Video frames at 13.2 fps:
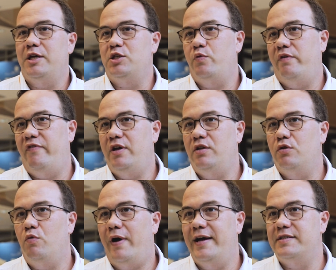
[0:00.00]
Mais um
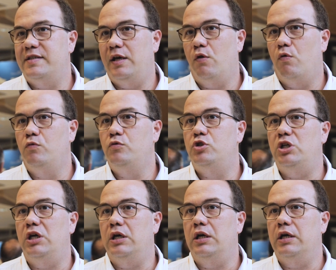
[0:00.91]
evento do Einstein
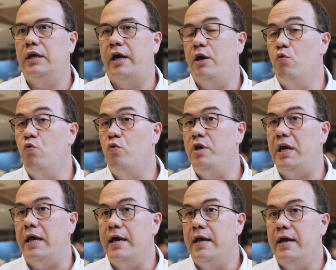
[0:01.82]
onde
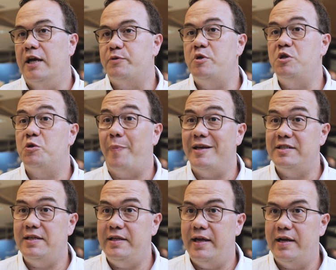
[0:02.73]
reúne as
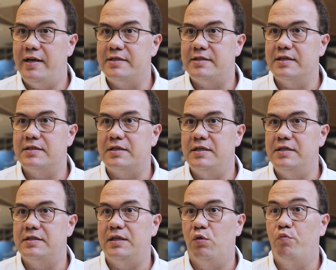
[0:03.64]
principais lideranças que
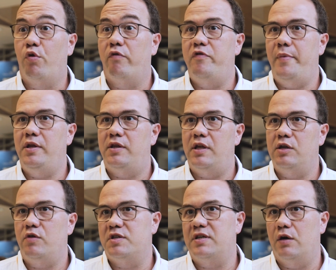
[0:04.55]
estão
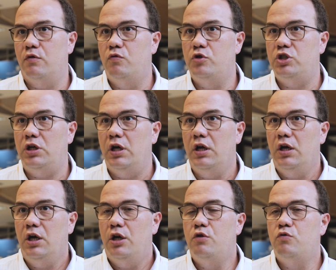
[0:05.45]
movimentando a saúde
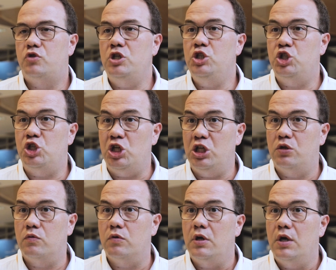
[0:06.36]
no
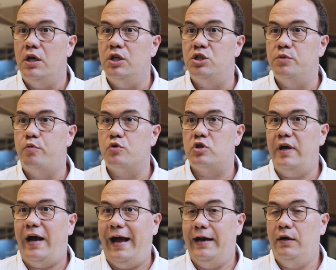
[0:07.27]
sentido de
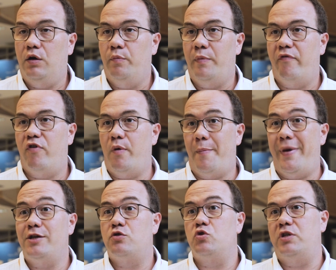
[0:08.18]
buscar uma forma
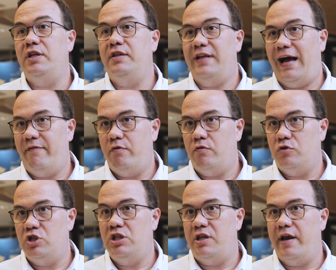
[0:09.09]
mais sustentável
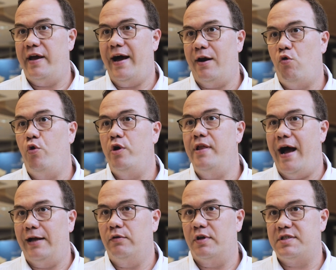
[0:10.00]
de entregar
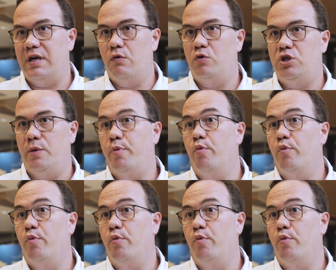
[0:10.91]
cuidado à saúde à